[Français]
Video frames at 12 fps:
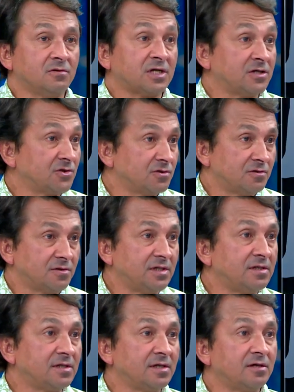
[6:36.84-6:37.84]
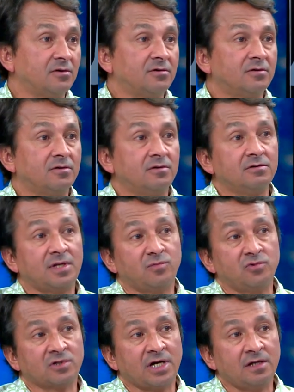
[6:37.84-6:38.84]
courageuse de quitter le,
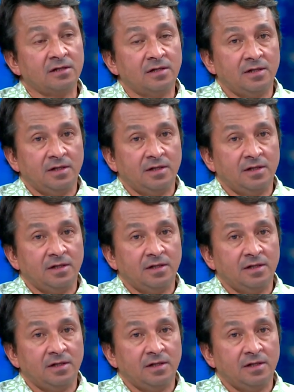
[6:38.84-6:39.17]
Tapura.